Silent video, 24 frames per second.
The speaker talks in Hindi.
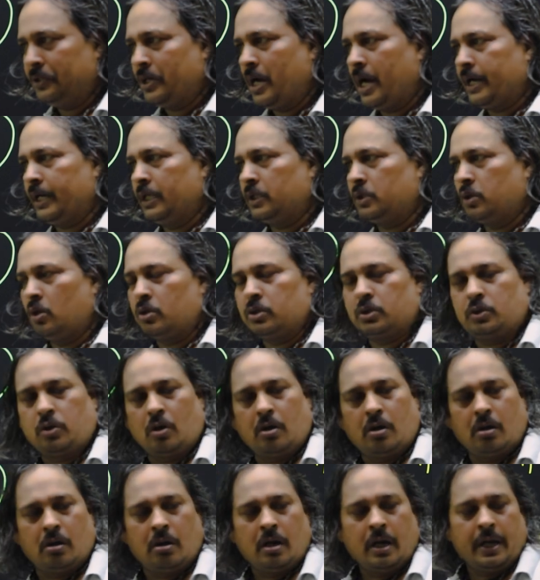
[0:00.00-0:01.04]
यानी
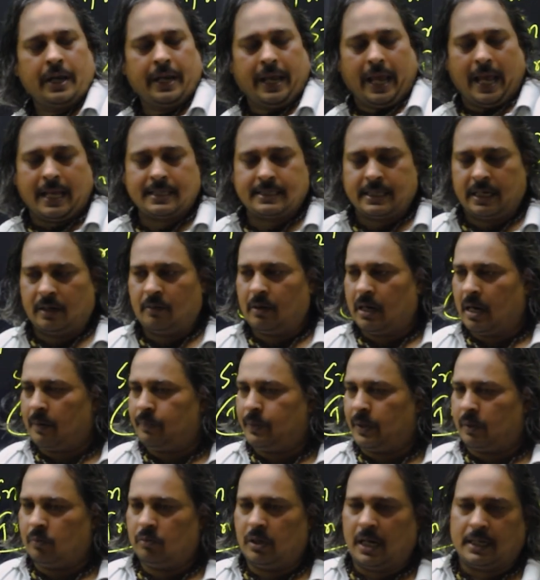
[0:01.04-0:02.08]
दोस्तों एस एन वाला
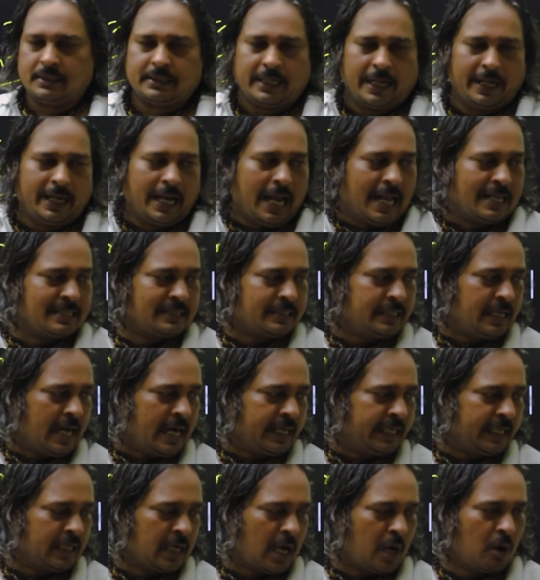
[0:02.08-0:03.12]
फॉर्मूला चाहे
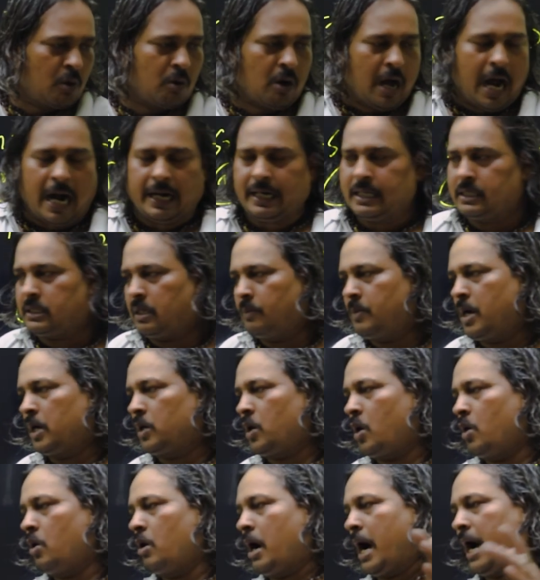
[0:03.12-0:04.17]
एनसीआरटी का हो आर डी शर्मा
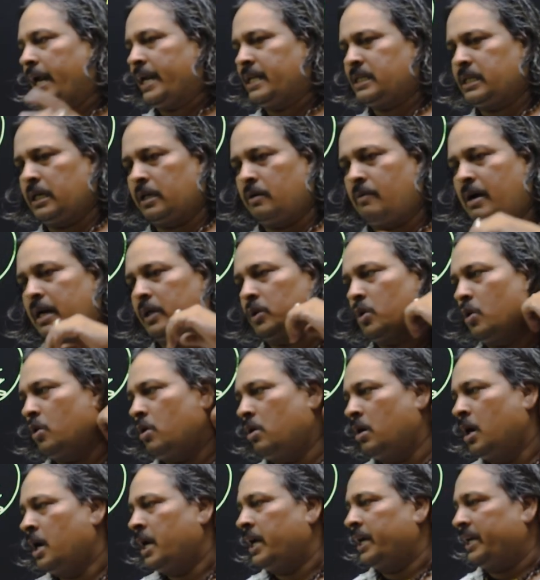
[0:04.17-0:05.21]
का हो आर एस अग्रवाल का
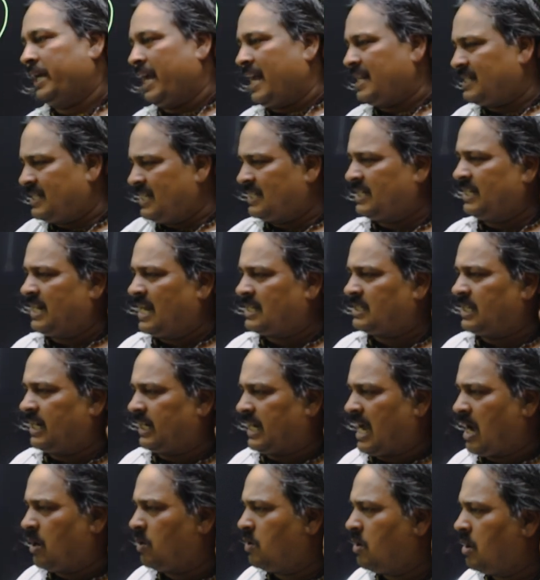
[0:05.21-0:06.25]
हो के सी सिन्हा सर
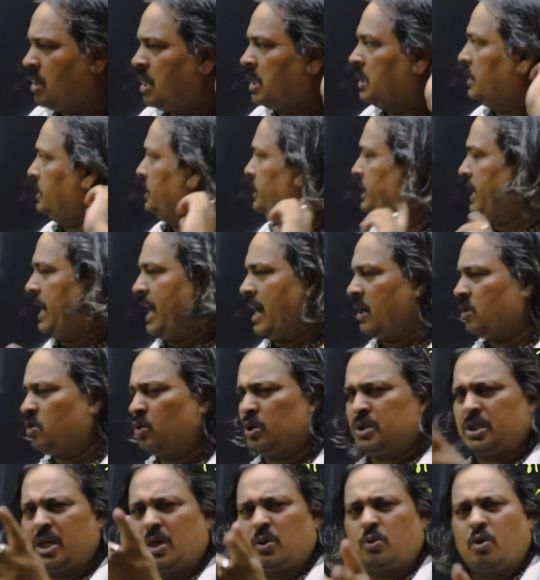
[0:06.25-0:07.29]
का हो ये
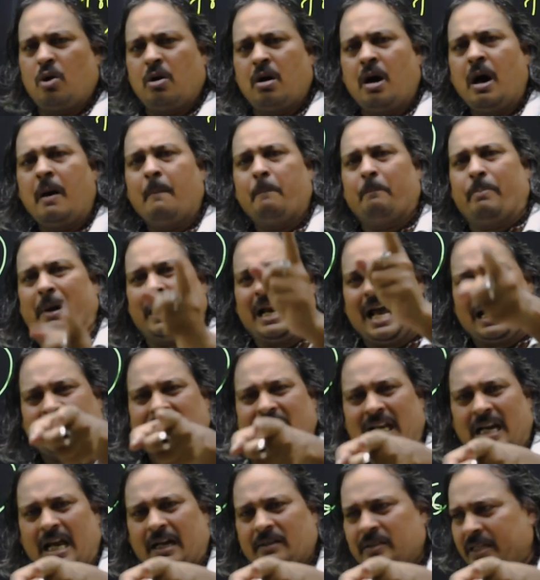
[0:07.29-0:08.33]
क्वेश्चन को पलक
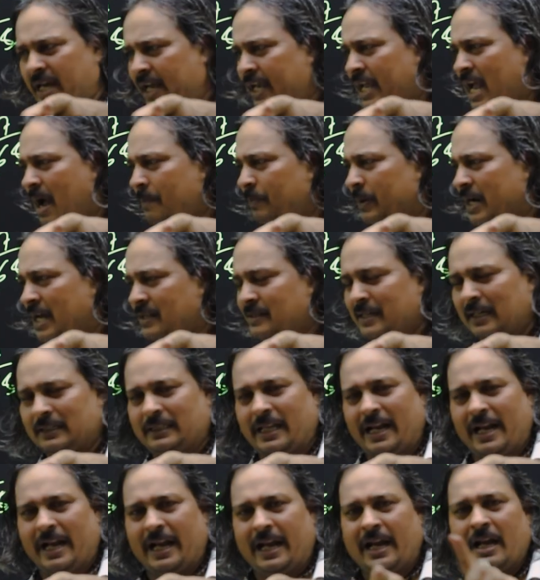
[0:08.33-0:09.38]
झलकते ही आप बना
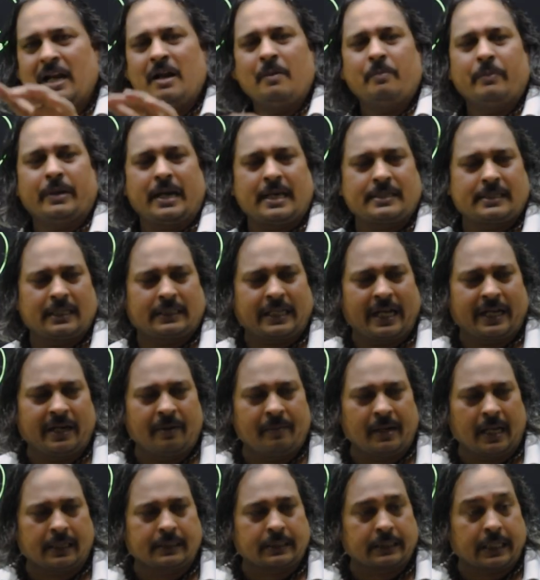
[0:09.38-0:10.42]
सकते हैं बना सकते हैं कि
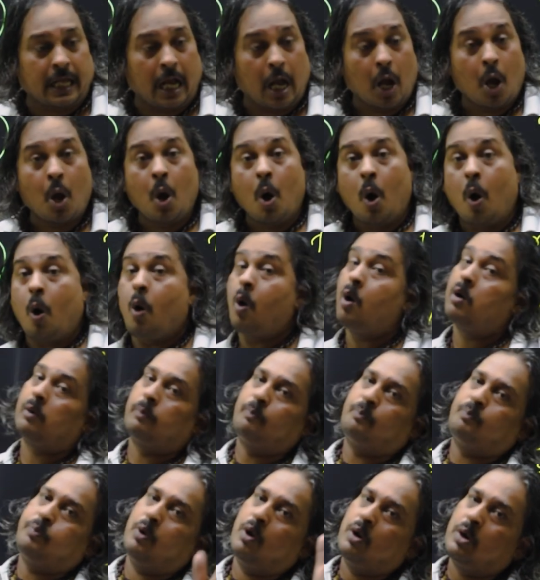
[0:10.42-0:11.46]
नहीं बना सकते हैं और
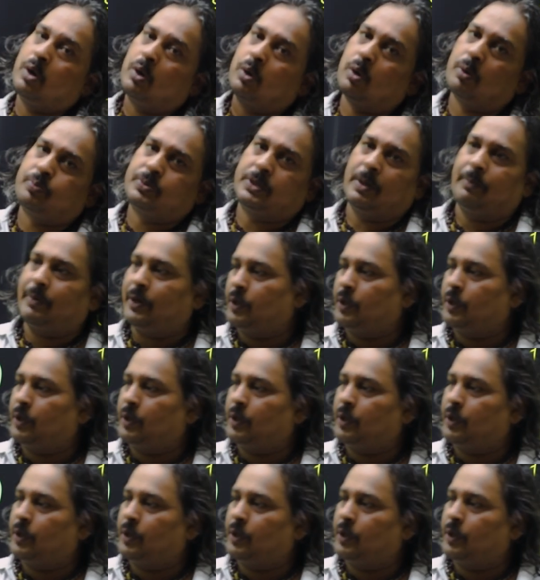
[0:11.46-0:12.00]
पूर्ण रूप से